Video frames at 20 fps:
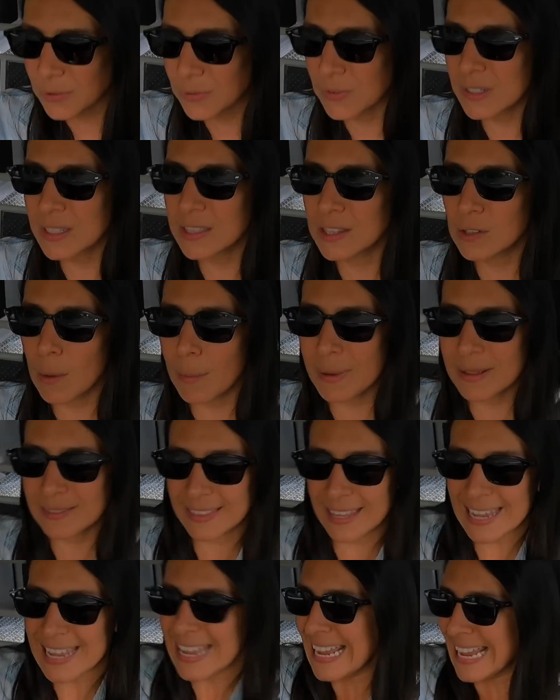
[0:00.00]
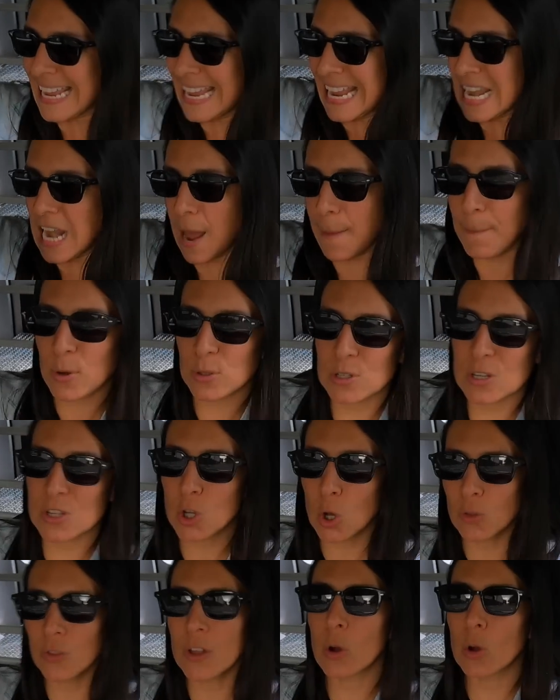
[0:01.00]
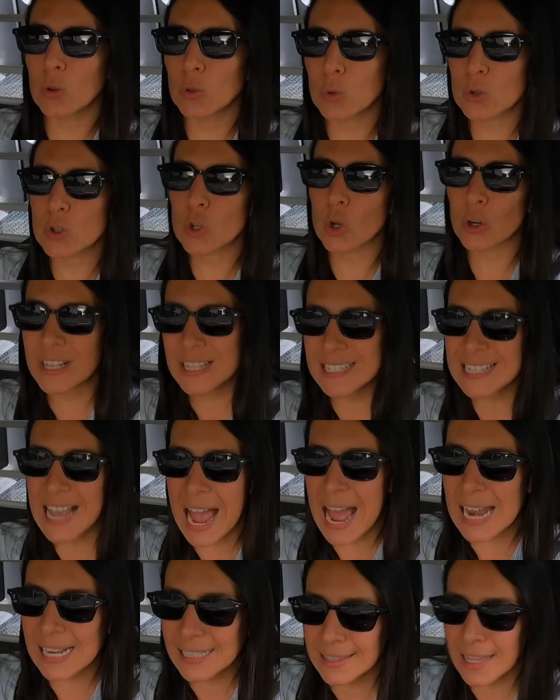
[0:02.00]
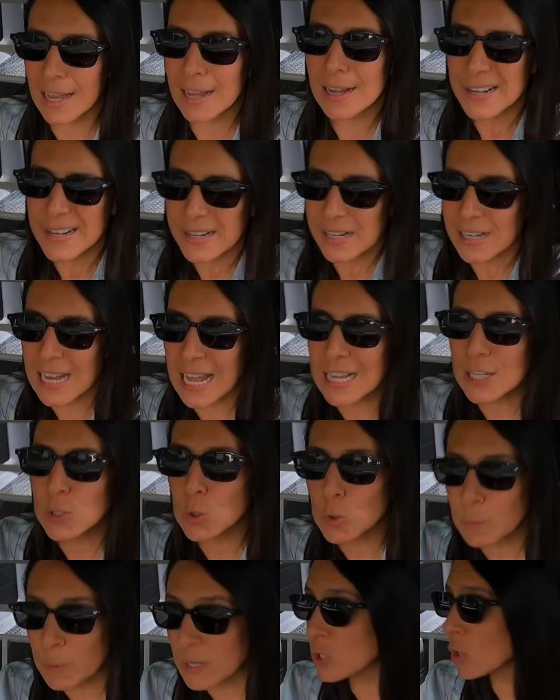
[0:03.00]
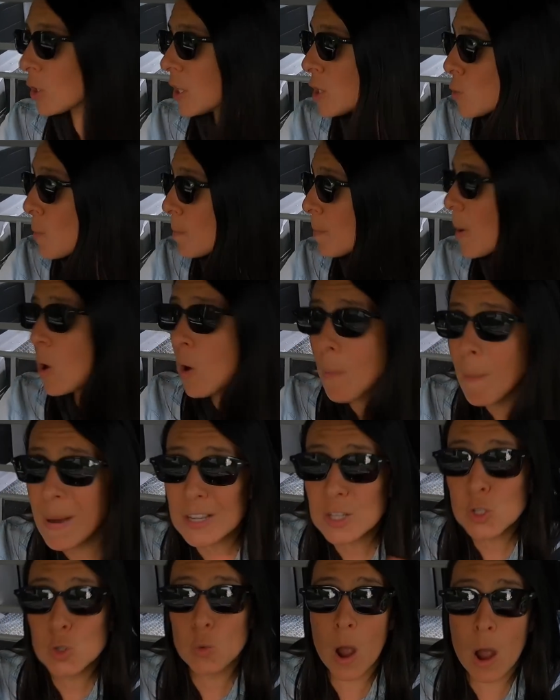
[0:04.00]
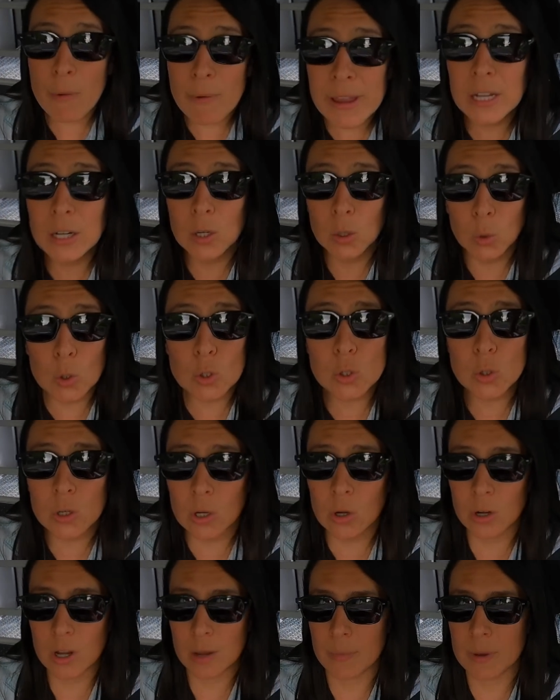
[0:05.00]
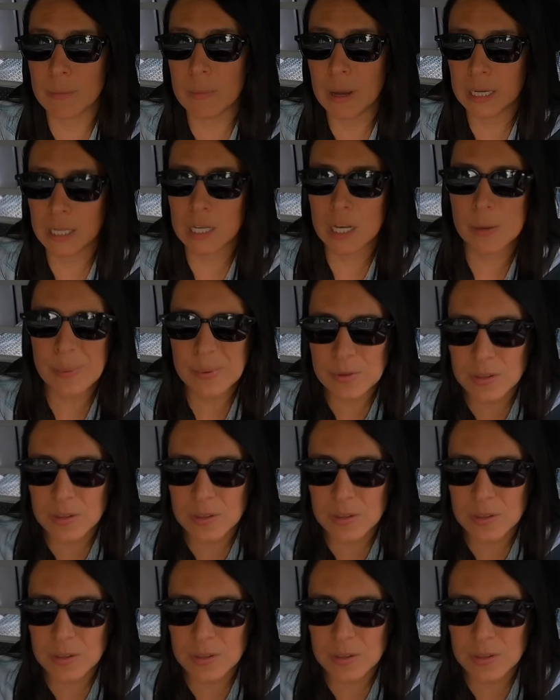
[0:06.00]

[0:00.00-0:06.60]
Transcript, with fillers: Definitivamente la posición de conducción es alta. La suspensión es un poco más suave incluso de lo que me imaginé.